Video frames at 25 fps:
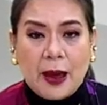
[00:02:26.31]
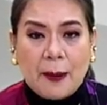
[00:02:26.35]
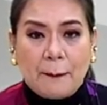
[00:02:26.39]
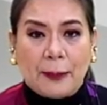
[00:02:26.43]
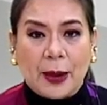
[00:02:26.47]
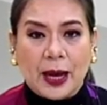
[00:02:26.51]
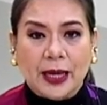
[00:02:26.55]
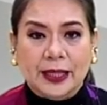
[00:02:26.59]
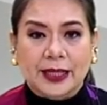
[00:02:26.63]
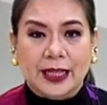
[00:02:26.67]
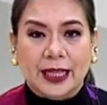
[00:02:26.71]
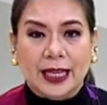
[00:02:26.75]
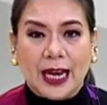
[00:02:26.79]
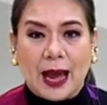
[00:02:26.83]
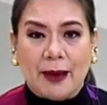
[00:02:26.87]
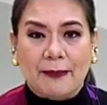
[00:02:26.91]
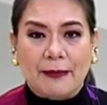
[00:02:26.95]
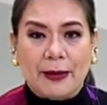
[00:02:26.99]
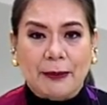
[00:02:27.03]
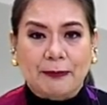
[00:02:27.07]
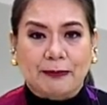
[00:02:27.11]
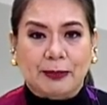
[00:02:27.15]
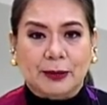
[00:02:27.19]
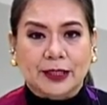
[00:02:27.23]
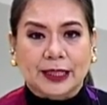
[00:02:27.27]
Pag
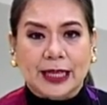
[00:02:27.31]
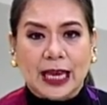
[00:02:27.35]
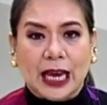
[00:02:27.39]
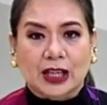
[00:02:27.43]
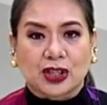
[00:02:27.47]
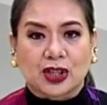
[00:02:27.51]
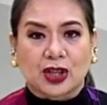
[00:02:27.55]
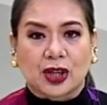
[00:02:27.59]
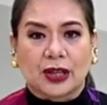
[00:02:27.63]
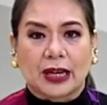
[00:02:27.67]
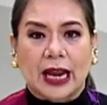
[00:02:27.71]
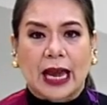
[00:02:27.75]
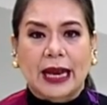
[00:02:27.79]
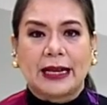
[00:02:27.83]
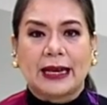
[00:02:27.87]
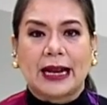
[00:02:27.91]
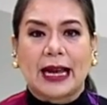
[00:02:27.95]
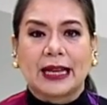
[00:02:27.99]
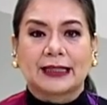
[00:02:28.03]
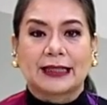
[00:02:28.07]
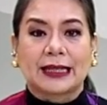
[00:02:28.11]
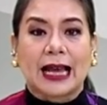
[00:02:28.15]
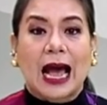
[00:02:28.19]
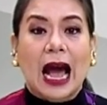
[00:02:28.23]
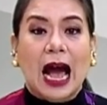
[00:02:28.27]
sinabing possession ay
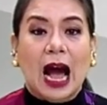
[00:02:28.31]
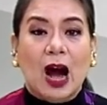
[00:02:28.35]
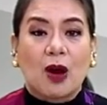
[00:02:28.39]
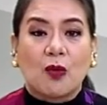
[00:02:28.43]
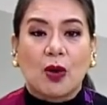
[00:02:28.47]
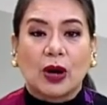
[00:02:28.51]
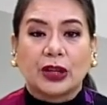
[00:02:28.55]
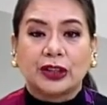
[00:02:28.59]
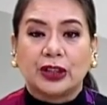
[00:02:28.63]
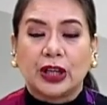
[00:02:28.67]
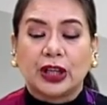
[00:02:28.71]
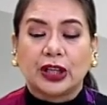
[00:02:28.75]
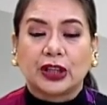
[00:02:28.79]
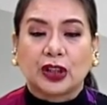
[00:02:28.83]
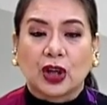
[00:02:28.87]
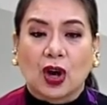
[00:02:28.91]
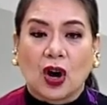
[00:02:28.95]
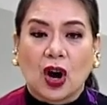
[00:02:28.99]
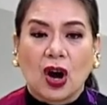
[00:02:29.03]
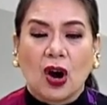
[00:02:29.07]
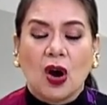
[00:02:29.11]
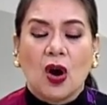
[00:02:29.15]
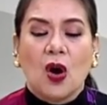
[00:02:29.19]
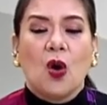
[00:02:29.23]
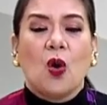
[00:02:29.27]
nasa hawak niyo ito,
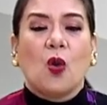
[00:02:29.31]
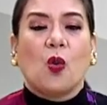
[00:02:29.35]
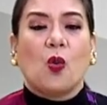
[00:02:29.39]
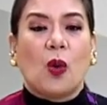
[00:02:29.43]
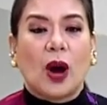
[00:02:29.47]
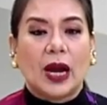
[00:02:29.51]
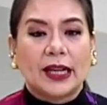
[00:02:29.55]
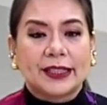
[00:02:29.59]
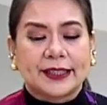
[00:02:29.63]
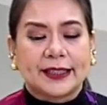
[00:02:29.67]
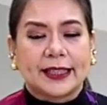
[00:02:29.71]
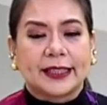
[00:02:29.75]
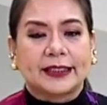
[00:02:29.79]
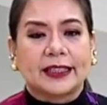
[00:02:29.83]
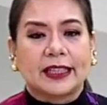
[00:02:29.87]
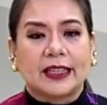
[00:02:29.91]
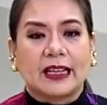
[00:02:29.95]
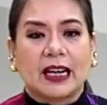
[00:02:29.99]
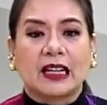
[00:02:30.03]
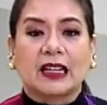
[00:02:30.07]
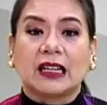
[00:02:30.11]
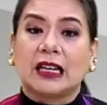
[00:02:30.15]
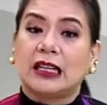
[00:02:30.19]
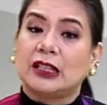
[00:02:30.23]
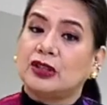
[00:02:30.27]
once na
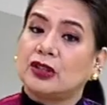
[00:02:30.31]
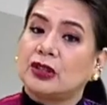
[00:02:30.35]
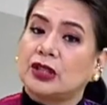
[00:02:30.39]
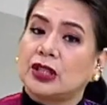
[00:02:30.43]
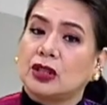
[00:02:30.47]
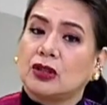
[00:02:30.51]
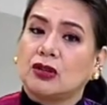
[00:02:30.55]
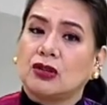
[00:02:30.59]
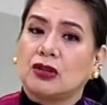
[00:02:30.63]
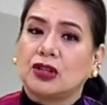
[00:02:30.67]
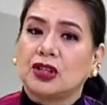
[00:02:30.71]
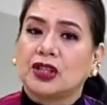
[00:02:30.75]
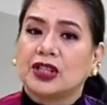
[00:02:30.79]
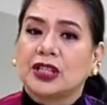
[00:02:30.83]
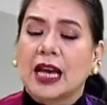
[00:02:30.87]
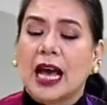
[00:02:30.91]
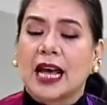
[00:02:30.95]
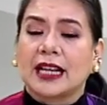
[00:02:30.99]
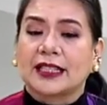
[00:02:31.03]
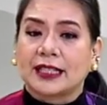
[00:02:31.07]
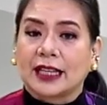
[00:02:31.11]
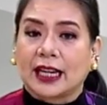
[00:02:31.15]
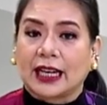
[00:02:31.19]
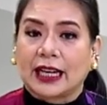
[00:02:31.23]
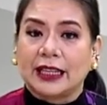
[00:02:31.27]
tinanggal niyo siguro
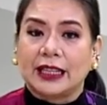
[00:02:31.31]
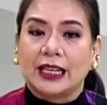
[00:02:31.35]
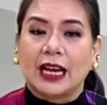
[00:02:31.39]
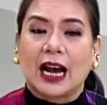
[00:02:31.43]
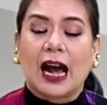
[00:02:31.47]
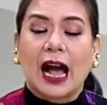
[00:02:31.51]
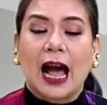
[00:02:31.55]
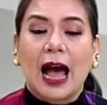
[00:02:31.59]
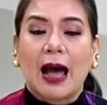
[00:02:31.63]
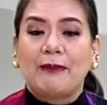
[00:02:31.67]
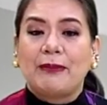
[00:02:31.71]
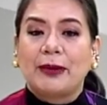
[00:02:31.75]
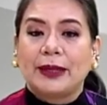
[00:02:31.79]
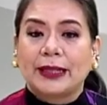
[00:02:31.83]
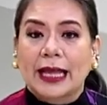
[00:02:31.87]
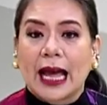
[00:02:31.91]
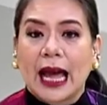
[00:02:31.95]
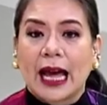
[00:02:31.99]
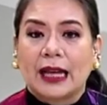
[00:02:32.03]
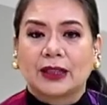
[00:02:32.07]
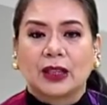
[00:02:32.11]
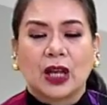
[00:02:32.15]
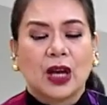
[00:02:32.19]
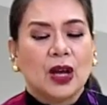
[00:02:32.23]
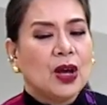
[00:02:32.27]
siya sa kanyang
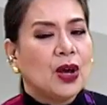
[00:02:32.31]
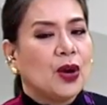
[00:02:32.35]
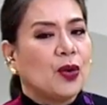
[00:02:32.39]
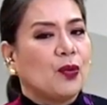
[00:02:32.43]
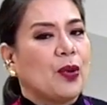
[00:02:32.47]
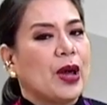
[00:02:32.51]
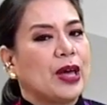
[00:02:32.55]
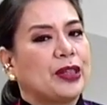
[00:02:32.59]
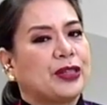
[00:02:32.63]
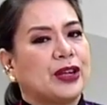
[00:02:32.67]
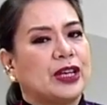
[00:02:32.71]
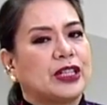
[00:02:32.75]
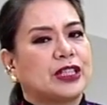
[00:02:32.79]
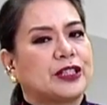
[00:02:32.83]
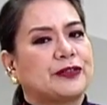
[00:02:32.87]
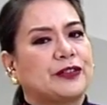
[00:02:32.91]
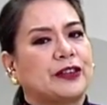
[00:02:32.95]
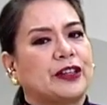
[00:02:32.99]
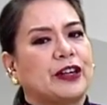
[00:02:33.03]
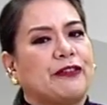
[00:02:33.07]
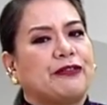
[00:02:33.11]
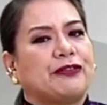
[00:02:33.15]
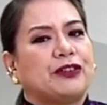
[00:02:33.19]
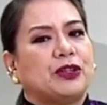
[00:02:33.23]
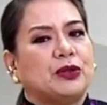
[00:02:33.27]
habitat, whether it's
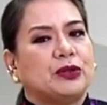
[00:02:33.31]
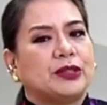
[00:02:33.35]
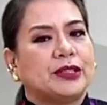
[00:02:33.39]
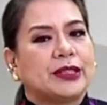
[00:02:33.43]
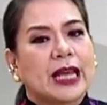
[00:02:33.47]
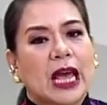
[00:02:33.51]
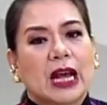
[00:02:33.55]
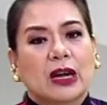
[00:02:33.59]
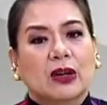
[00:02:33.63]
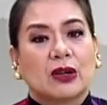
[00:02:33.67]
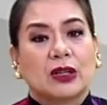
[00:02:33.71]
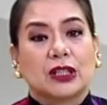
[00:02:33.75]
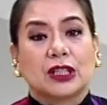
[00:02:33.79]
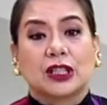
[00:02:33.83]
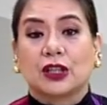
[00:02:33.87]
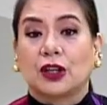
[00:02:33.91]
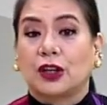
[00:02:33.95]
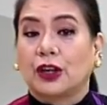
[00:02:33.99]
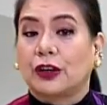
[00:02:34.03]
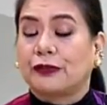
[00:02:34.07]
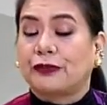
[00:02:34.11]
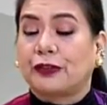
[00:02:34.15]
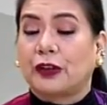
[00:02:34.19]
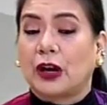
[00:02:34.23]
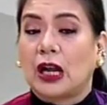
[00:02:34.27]
for a few seconds
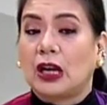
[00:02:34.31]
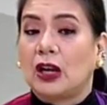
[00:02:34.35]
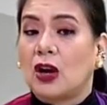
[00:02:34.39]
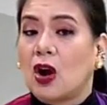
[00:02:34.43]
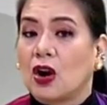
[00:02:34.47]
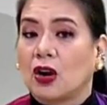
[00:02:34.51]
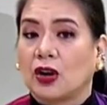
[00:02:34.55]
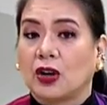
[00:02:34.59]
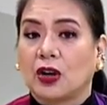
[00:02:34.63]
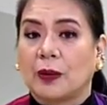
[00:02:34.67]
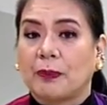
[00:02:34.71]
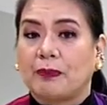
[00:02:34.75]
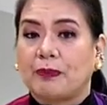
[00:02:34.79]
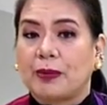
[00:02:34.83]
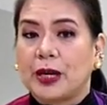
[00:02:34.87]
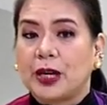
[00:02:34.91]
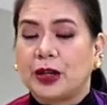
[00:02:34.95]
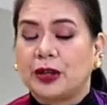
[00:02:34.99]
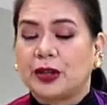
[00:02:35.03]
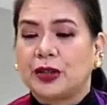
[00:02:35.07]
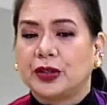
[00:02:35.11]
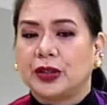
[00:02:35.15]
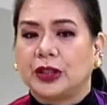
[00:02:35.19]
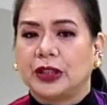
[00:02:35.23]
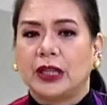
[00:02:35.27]
or for a longer
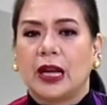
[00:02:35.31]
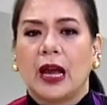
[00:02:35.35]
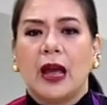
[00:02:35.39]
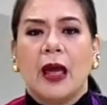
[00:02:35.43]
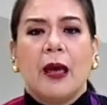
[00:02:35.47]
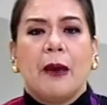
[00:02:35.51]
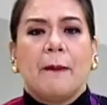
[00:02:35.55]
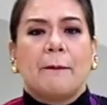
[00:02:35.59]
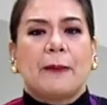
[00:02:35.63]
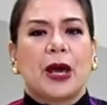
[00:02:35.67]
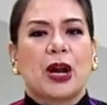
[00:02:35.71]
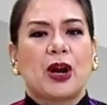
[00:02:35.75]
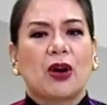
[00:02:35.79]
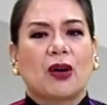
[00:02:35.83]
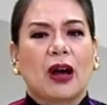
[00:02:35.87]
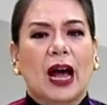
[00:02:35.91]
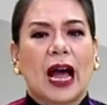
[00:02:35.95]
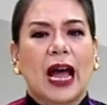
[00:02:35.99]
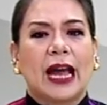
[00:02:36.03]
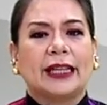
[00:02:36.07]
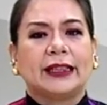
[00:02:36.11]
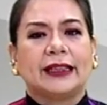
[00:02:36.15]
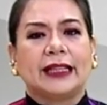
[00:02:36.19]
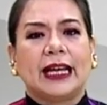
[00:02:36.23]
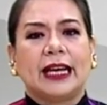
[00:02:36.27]
period. Pero
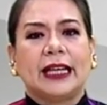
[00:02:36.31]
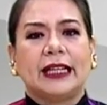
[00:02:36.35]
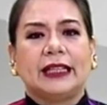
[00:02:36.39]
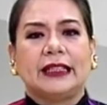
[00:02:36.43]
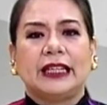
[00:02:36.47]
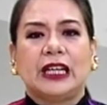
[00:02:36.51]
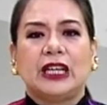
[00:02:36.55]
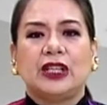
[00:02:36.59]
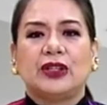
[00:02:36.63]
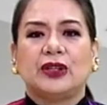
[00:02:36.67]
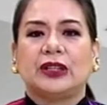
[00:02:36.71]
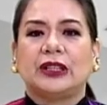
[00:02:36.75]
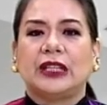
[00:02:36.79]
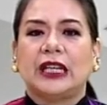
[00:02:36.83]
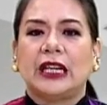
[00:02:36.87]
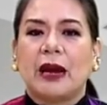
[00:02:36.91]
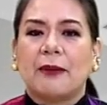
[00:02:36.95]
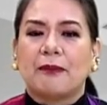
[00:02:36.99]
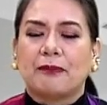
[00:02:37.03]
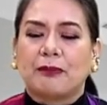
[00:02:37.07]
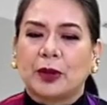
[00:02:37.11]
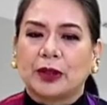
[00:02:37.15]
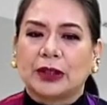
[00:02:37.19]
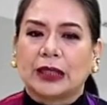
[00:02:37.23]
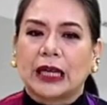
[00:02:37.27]
kahit na hindi niyo
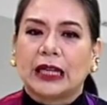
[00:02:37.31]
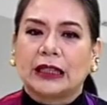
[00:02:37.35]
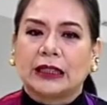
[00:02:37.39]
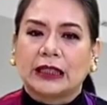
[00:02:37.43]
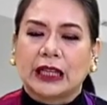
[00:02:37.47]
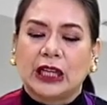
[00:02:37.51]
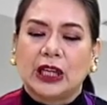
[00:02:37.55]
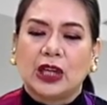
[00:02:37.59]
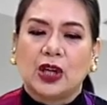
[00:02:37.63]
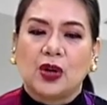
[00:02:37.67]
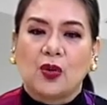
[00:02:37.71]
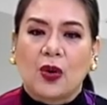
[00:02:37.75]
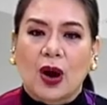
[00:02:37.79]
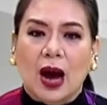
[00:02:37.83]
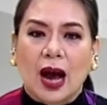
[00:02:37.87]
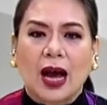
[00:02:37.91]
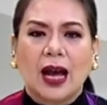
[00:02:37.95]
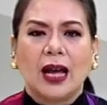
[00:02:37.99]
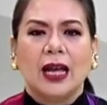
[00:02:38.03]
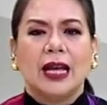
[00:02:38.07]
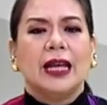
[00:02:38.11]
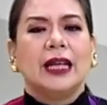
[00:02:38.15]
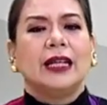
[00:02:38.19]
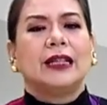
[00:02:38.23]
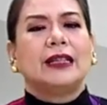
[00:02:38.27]
dinampot at
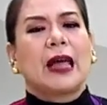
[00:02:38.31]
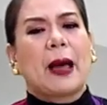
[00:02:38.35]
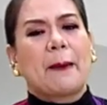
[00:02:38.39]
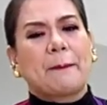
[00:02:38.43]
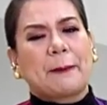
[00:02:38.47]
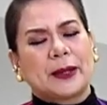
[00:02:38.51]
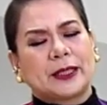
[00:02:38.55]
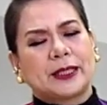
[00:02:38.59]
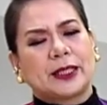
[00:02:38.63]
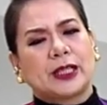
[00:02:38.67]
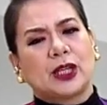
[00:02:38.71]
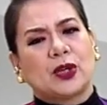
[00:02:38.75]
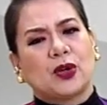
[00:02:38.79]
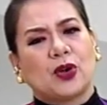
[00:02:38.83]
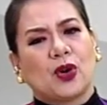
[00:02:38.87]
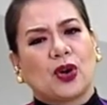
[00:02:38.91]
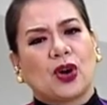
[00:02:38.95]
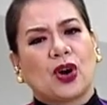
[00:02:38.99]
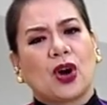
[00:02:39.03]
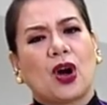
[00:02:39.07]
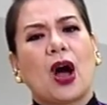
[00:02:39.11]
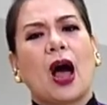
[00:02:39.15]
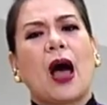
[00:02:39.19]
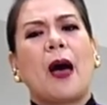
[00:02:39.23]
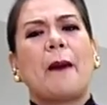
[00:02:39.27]
kinuha, dapat
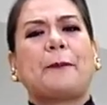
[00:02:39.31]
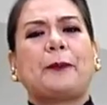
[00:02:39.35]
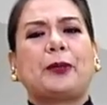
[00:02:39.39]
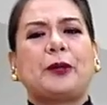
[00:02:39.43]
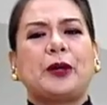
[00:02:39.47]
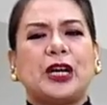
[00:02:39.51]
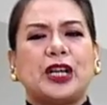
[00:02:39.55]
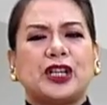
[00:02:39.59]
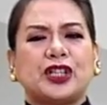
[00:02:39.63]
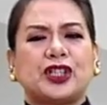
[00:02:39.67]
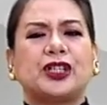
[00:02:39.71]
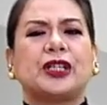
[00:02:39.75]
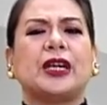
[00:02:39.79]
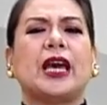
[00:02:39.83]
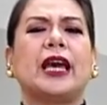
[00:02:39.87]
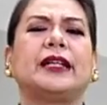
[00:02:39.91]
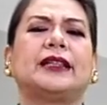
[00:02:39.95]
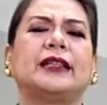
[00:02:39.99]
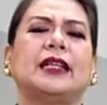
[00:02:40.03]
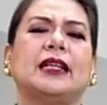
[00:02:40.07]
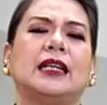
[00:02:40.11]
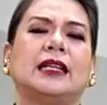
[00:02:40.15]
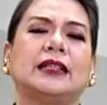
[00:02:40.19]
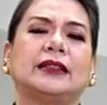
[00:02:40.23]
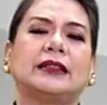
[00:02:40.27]
siguro
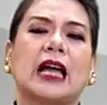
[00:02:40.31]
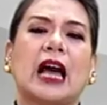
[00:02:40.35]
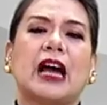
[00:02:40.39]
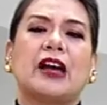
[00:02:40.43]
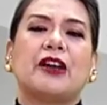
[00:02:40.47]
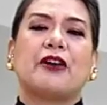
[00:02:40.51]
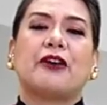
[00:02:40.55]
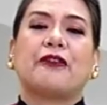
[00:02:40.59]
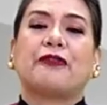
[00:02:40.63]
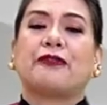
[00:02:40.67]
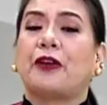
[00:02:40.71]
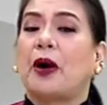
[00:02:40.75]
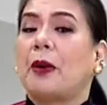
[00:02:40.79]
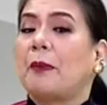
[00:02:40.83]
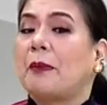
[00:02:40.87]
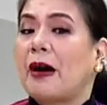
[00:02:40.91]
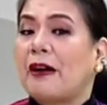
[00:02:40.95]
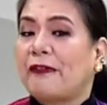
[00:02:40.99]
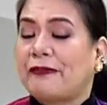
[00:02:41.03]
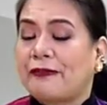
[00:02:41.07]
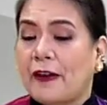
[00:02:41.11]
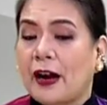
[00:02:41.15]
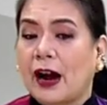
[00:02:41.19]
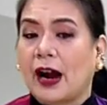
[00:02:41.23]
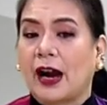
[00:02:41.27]
appreciate na lang tayo from
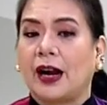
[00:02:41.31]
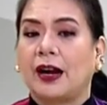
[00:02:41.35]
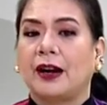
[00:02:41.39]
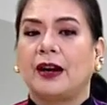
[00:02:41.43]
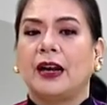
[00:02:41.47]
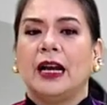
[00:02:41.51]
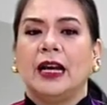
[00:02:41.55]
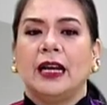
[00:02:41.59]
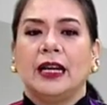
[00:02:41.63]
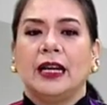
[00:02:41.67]
afar